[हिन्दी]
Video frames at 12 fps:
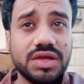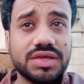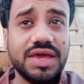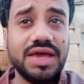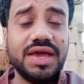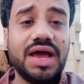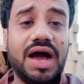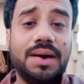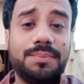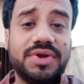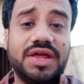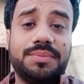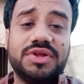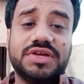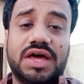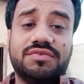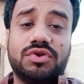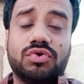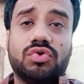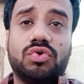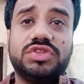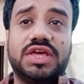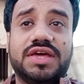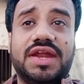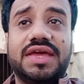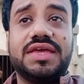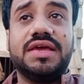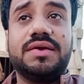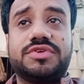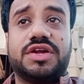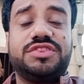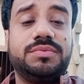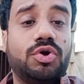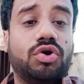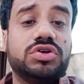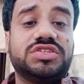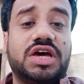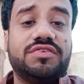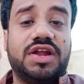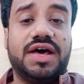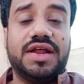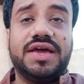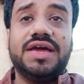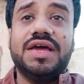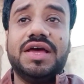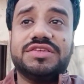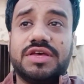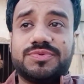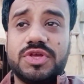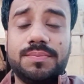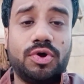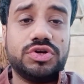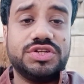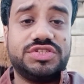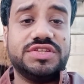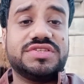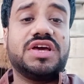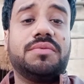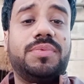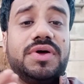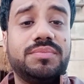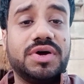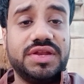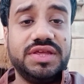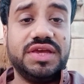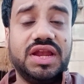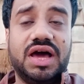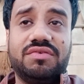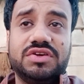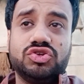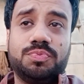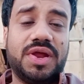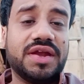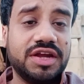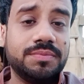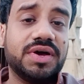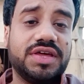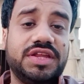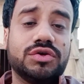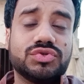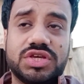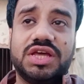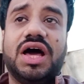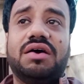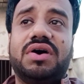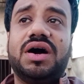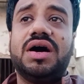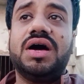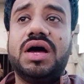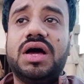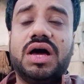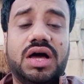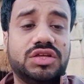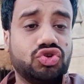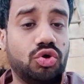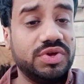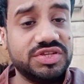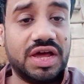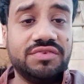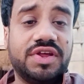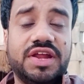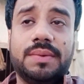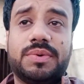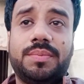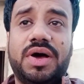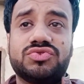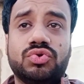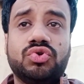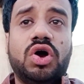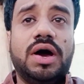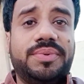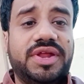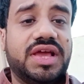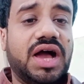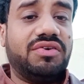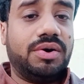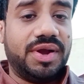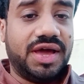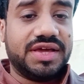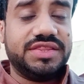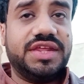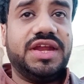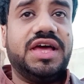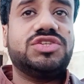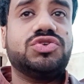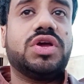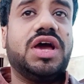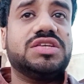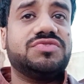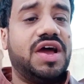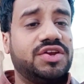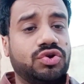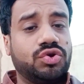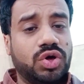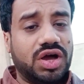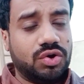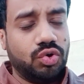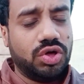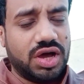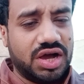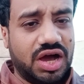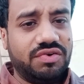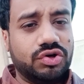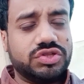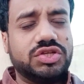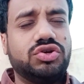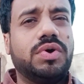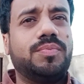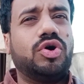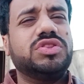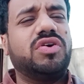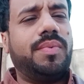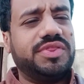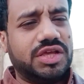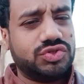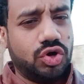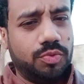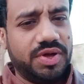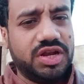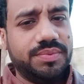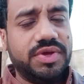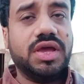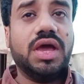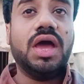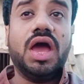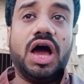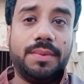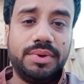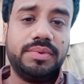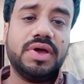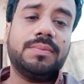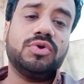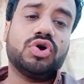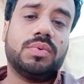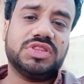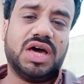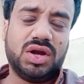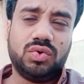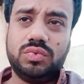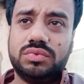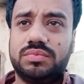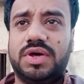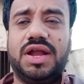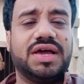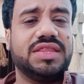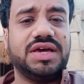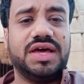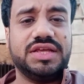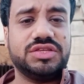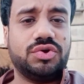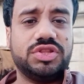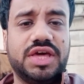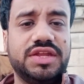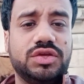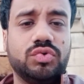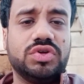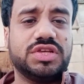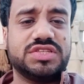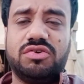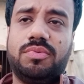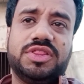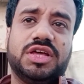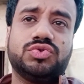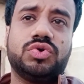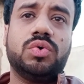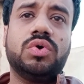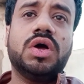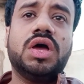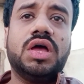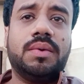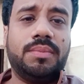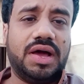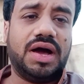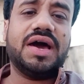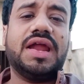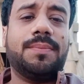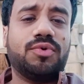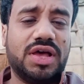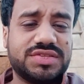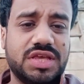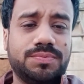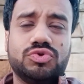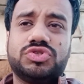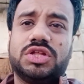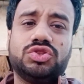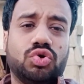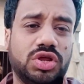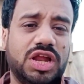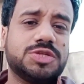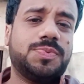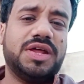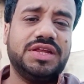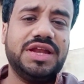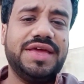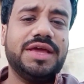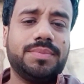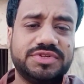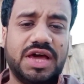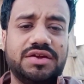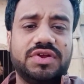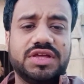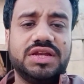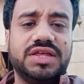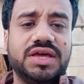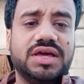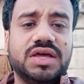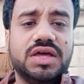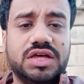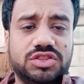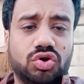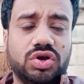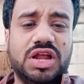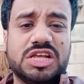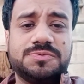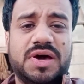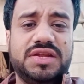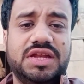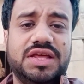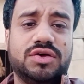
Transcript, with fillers: कि आपने अपने जानवरों को देखना है कि सर्दी में कौन सा जानवर आ रहा है सबसे इंपॉर्टेंट चीज़ गब्बन बकरी के अलावा जो प्रेगनेंट बकरी है उसके अलावा जो भी जानवर हैं आपके पास उनको आपने एक कावा बना के देना है जो कि अजवाइन और गुड़ का गुड़ का कावा होता है जो मैं बहुत दफ़ा बता चुका हूँ पहले भी अभी भी आप लोगों को बता रहा हूँ बना के दिखाने की ज़रूरत है नहीं क्योंकि दस दफ़ा बता चुका हूँ अगर आपको ऐसे ही पूछना है दो गिलास पानी लें एक जानवर के लिए दो गिलास पानी लें